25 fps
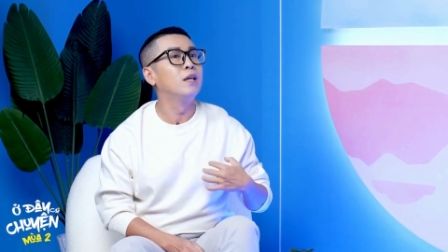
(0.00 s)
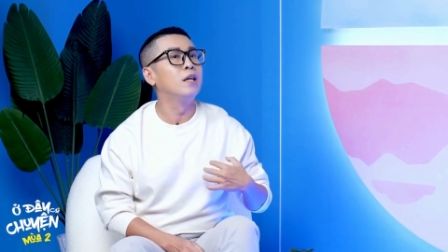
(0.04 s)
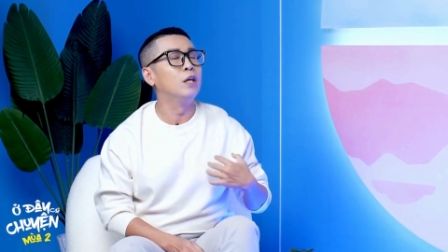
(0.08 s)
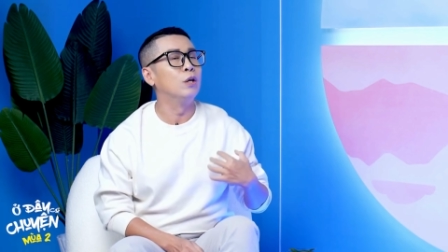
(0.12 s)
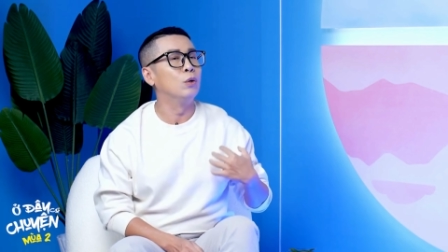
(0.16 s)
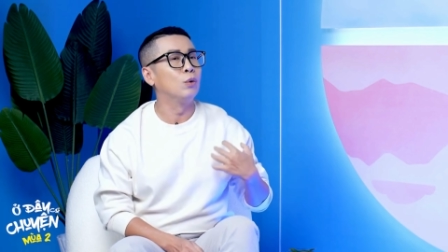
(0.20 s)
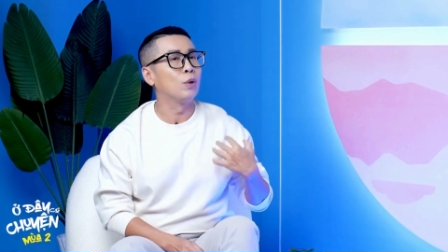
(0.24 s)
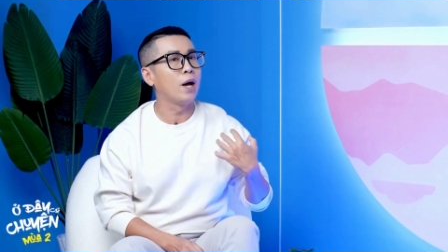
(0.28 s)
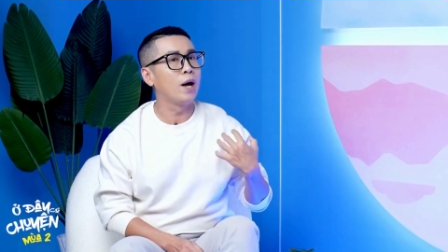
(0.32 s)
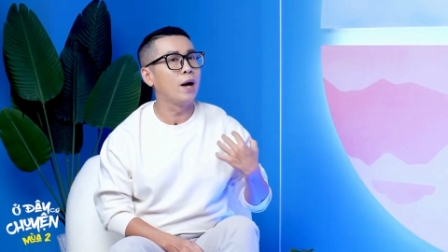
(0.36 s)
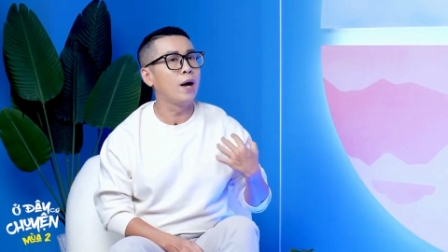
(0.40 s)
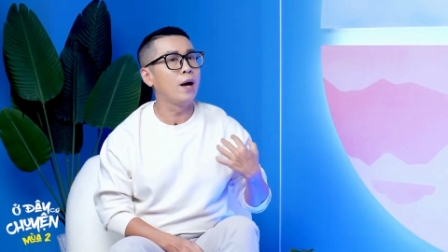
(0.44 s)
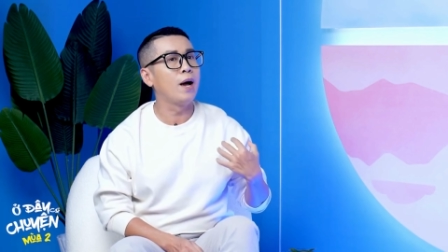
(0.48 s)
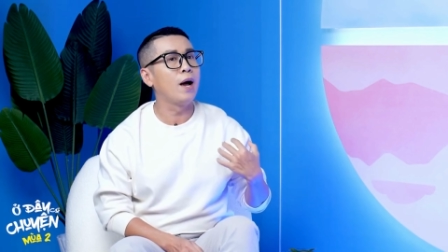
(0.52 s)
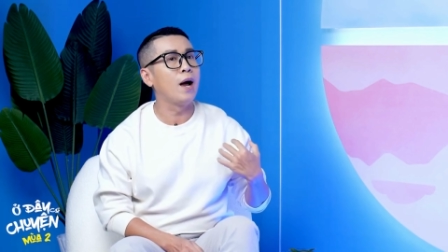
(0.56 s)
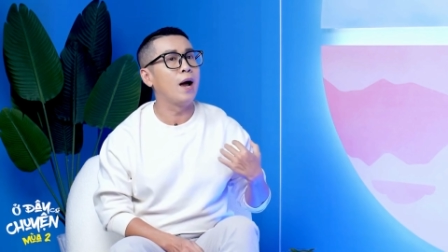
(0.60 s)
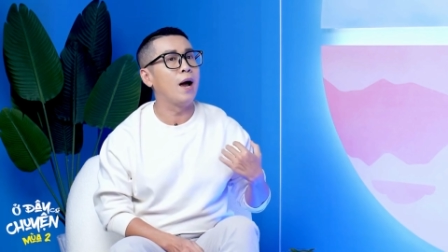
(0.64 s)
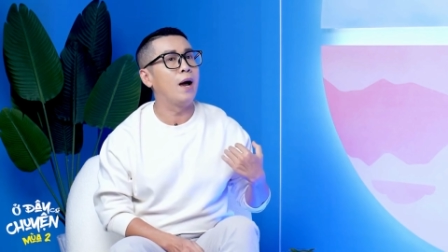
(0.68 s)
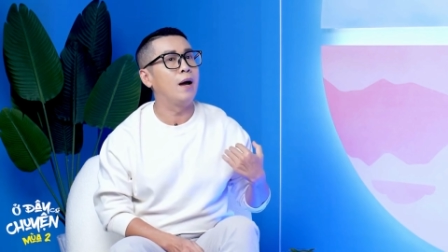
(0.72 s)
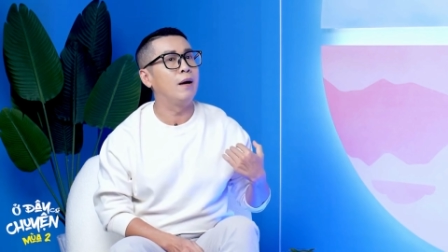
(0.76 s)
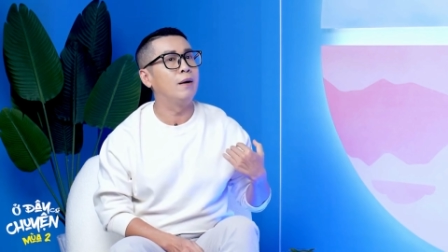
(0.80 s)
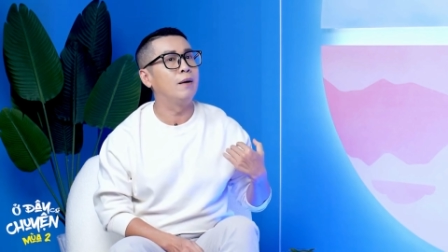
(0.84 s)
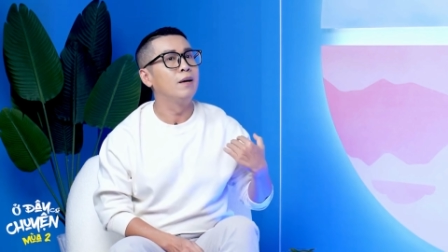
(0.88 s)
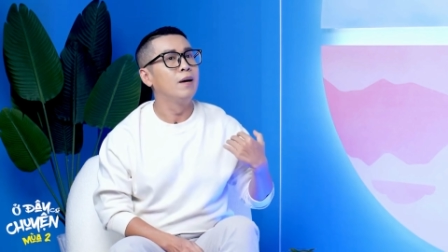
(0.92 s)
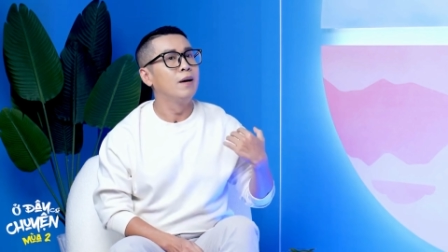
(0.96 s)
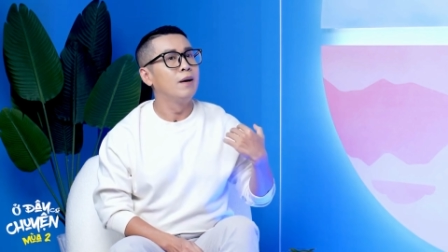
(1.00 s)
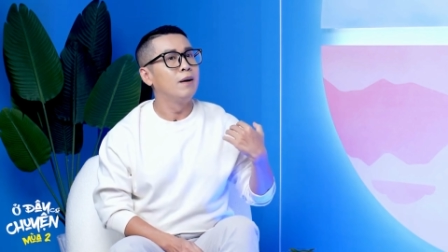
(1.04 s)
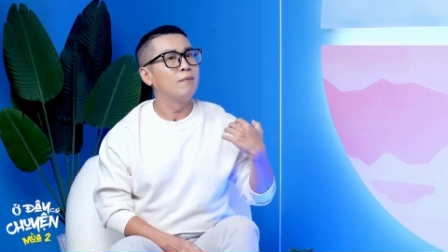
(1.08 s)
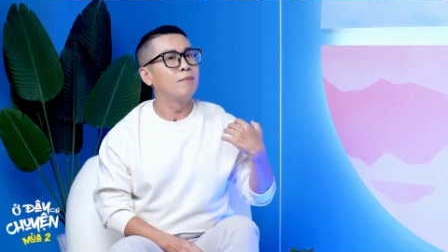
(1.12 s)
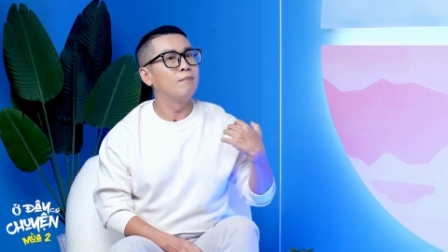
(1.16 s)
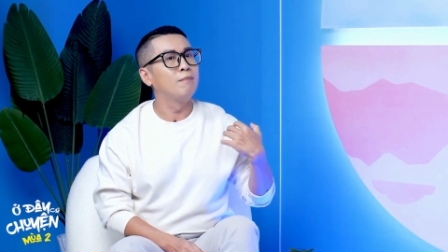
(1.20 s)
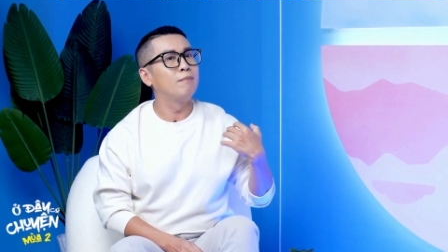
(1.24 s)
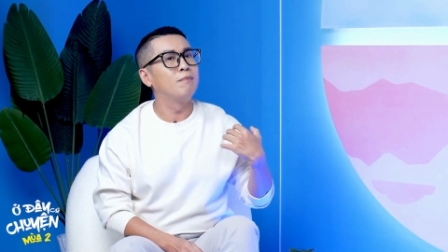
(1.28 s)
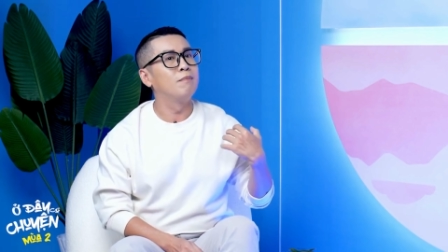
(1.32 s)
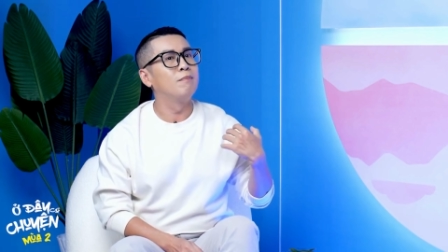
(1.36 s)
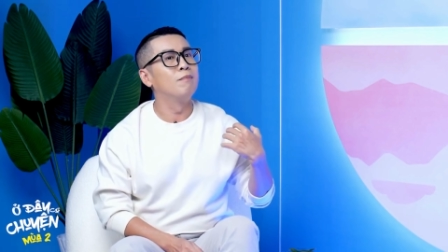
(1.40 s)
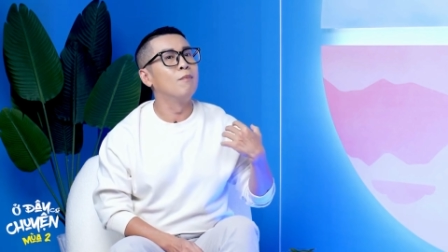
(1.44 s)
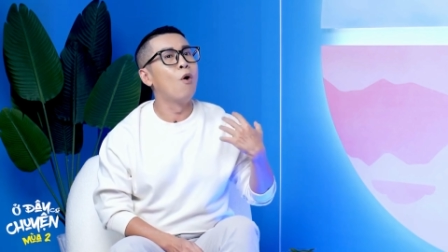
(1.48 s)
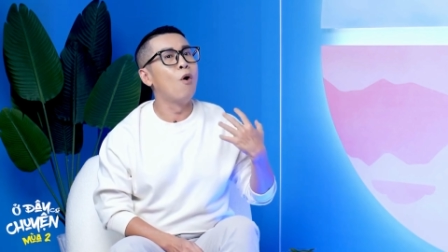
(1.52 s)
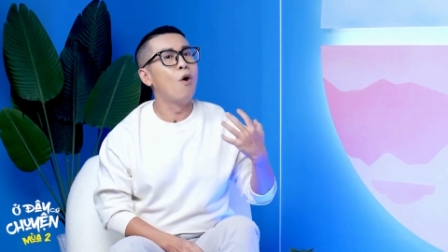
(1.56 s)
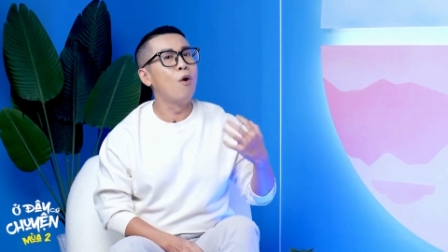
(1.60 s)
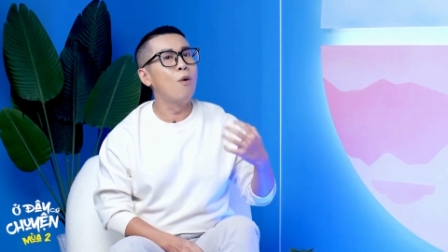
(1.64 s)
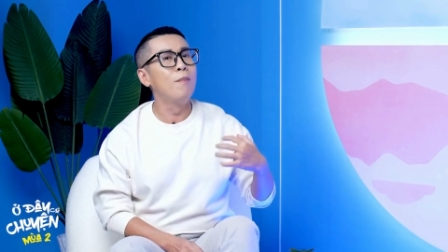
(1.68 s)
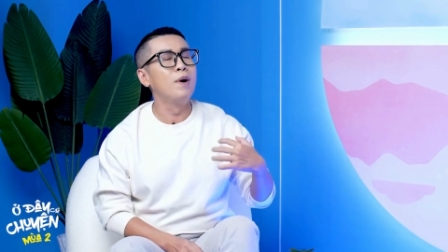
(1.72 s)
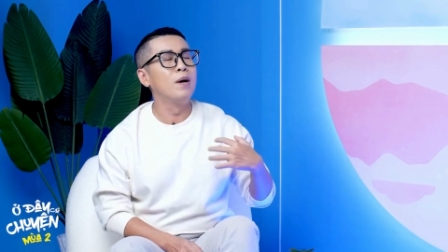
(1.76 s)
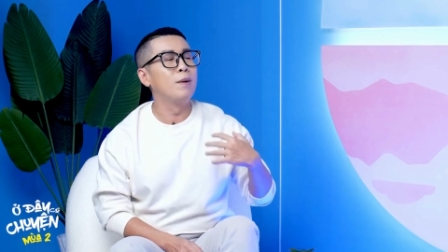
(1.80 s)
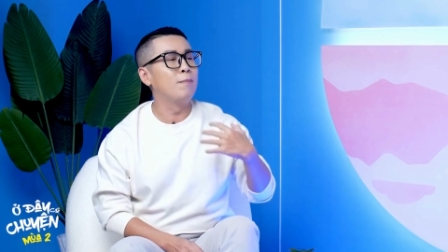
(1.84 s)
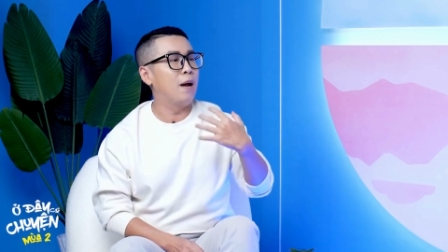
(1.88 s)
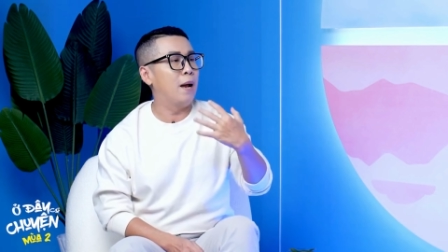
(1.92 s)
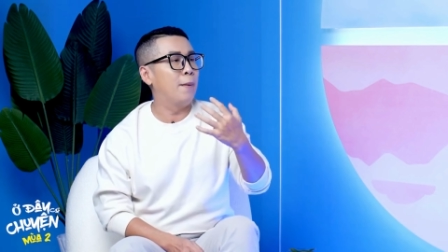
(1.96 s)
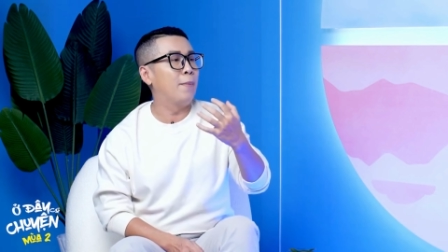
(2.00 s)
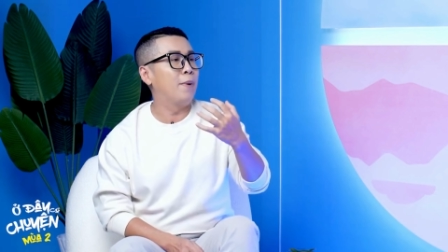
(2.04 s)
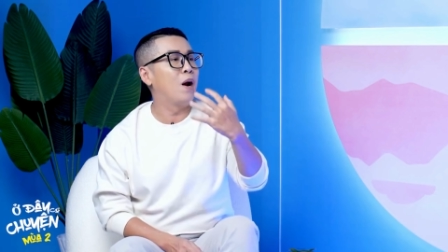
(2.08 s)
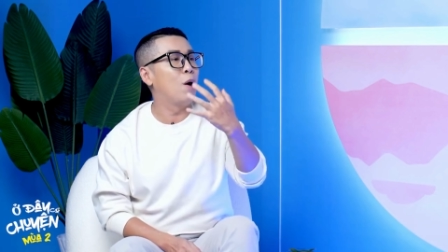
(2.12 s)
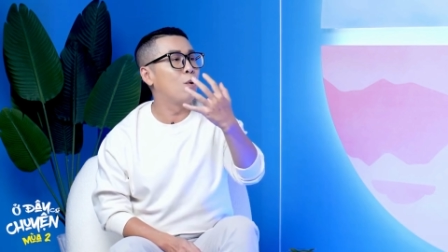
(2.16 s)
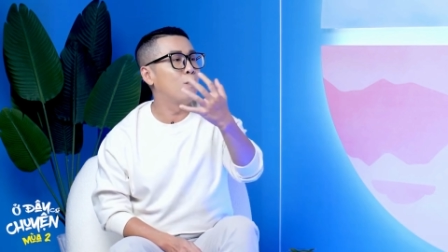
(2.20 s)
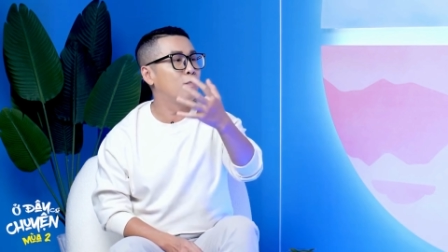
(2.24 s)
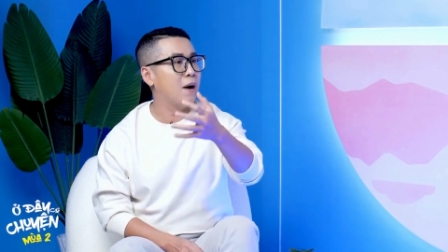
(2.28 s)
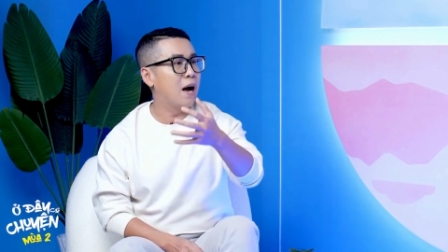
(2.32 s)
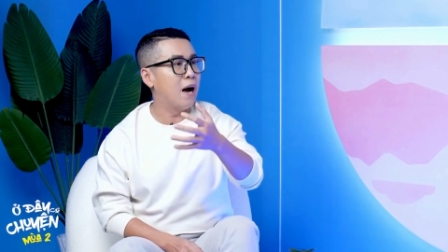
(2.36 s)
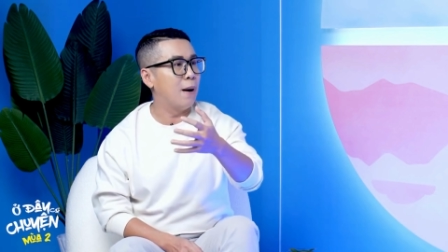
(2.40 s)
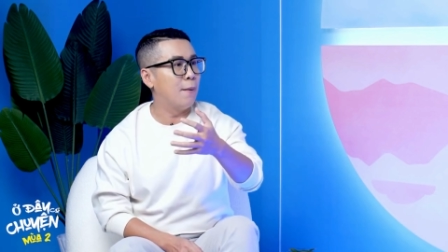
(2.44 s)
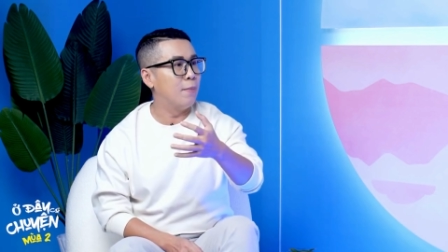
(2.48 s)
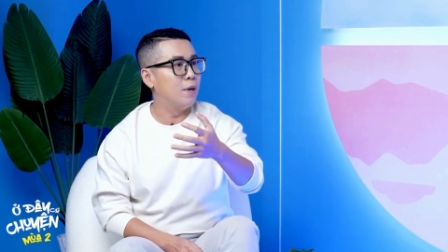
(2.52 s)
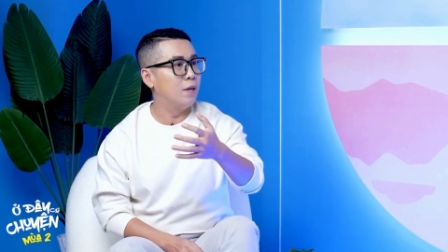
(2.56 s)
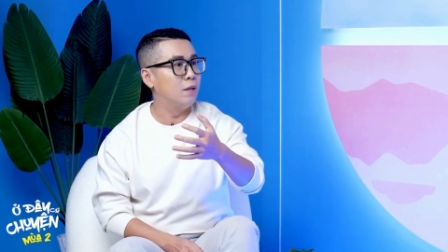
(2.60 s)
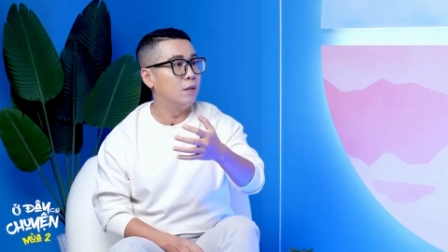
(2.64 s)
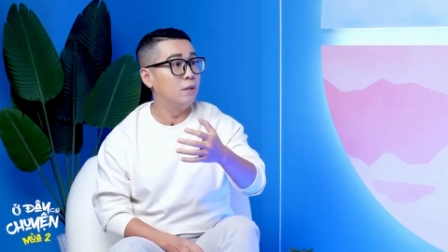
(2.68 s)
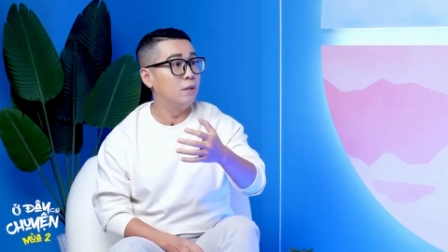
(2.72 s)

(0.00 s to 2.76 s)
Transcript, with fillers: nhiều thế hệ bố mình, mẹ mình, ông bà